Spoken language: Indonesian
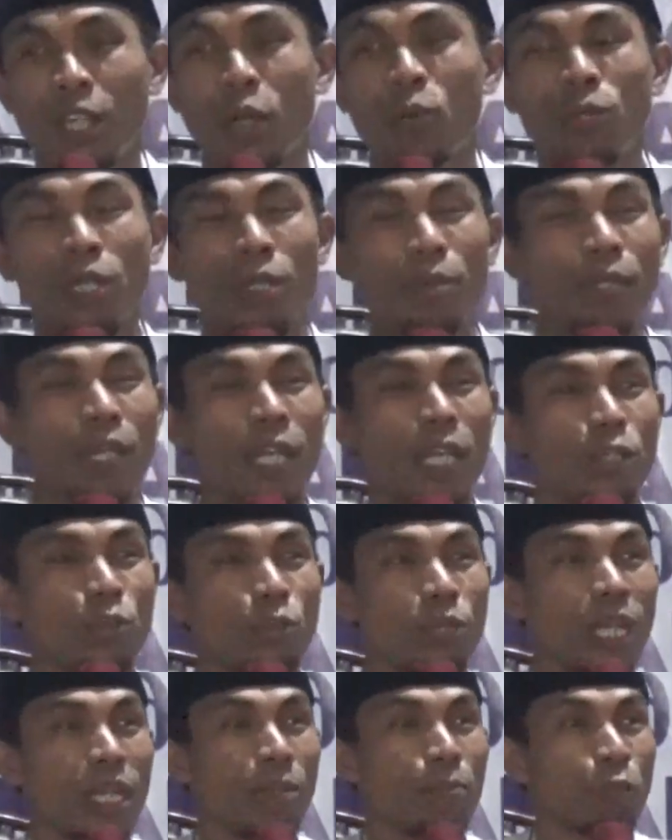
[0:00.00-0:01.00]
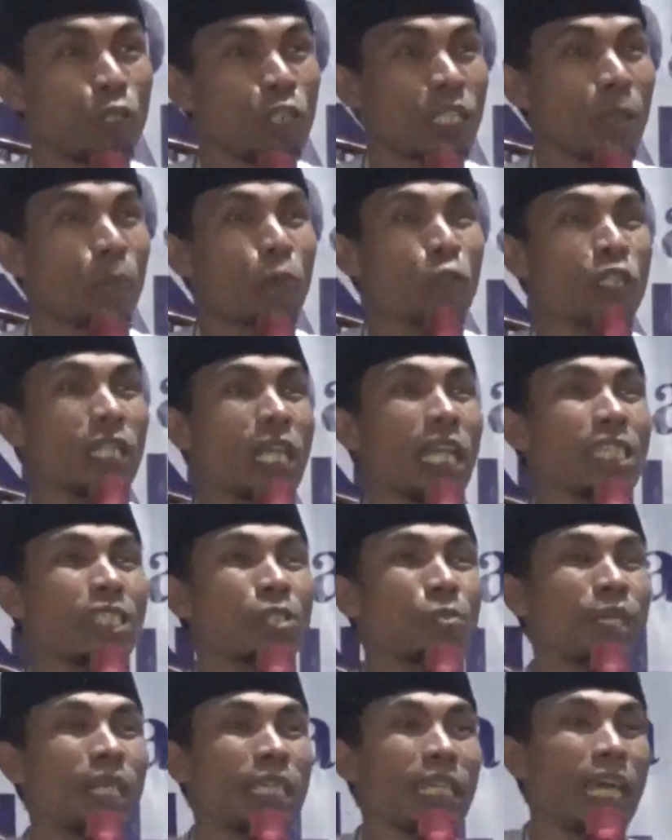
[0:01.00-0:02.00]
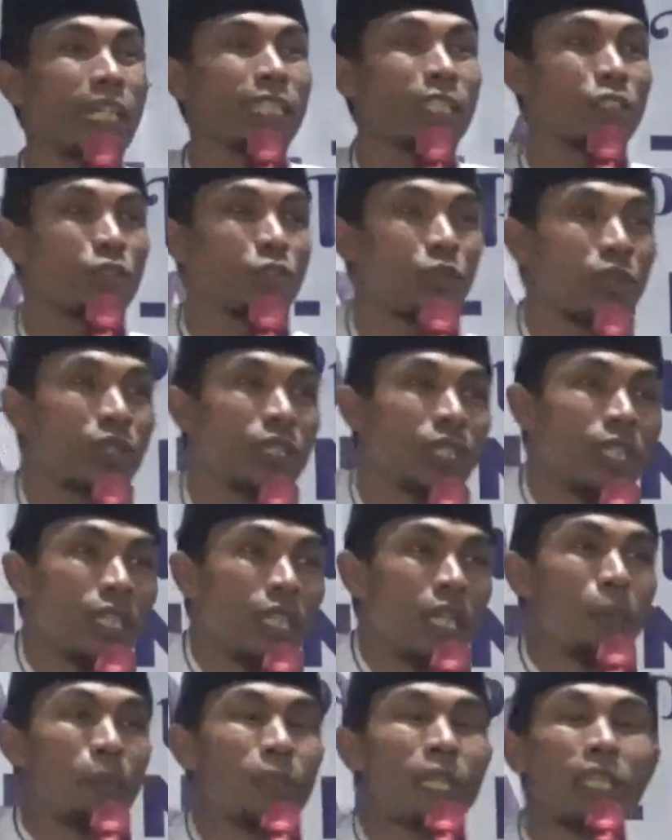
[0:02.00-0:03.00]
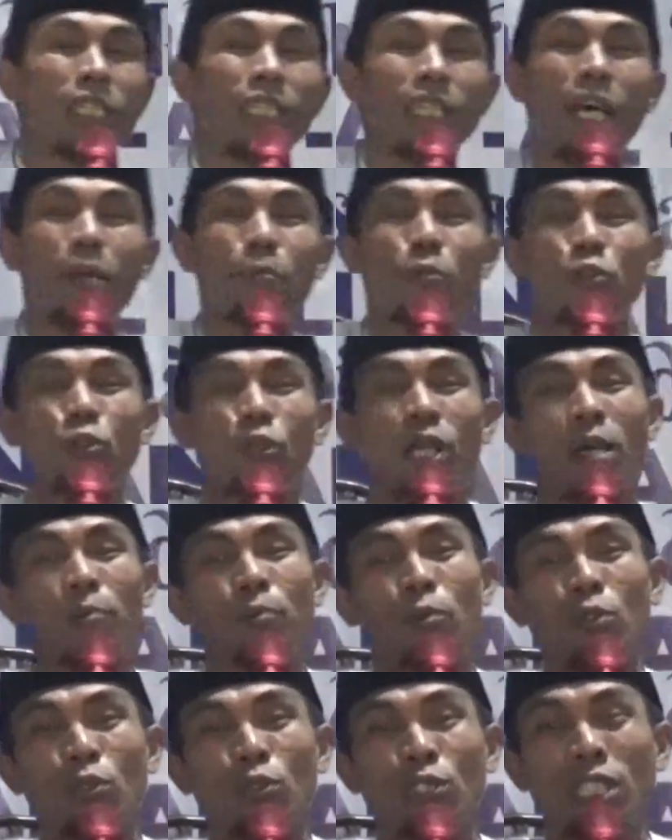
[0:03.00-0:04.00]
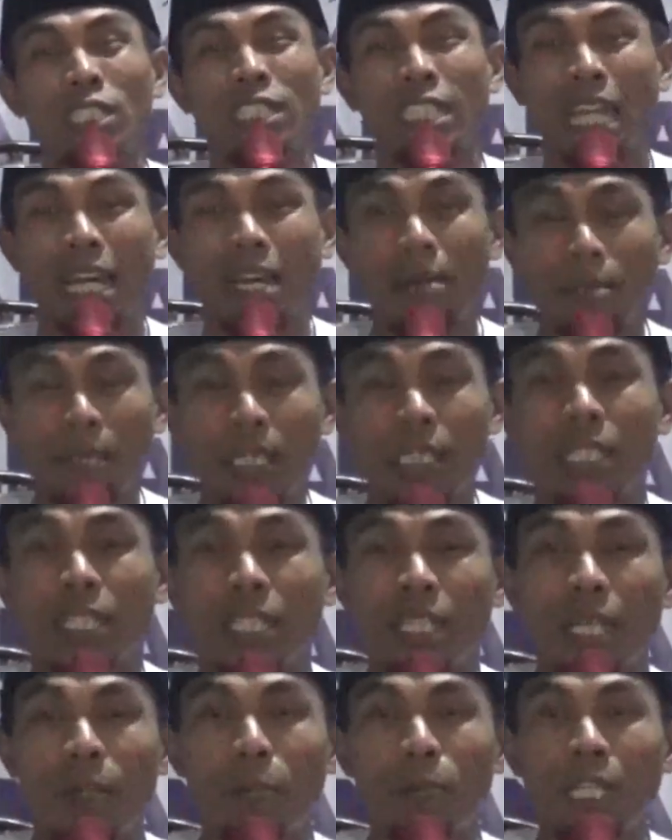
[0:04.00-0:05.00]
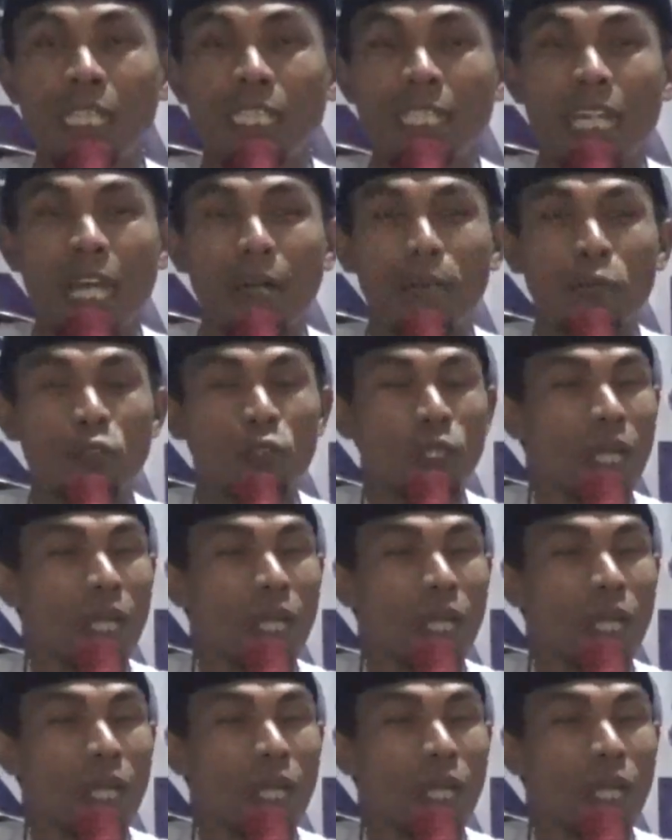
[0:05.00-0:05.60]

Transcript: kaula ben ajunan potra-potra ni sebede gak dinto ya betul atau saya selamat ya betul